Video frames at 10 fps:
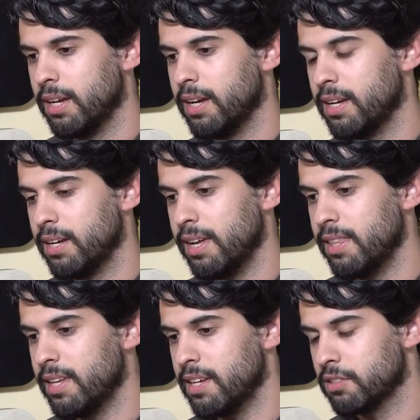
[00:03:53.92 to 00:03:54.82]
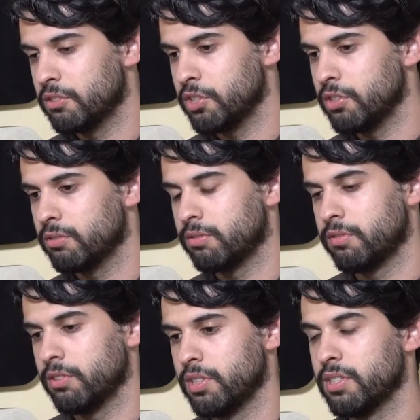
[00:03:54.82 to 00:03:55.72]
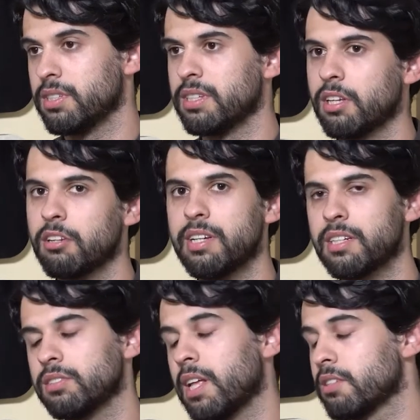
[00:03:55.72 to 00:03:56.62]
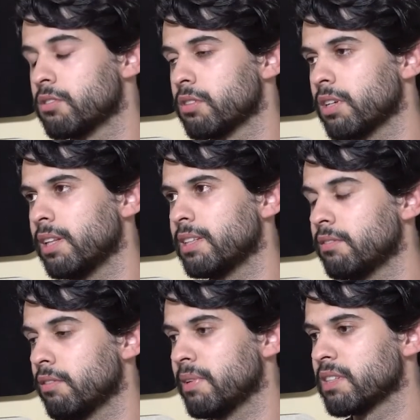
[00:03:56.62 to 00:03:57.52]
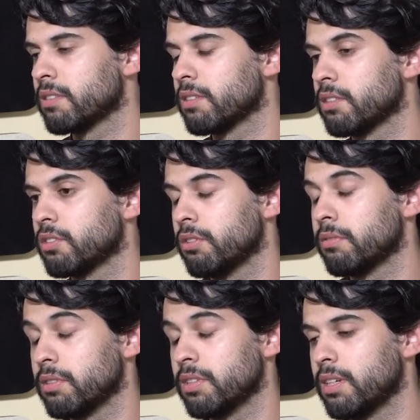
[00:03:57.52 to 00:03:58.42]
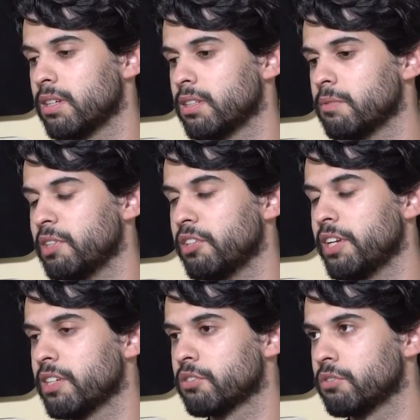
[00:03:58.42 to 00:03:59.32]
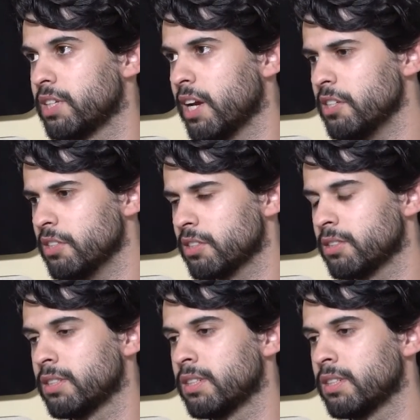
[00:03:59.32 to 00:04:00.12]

Eh, a ideia que surgiu foi recolher os dados relativamente sobre eh, minorias sociais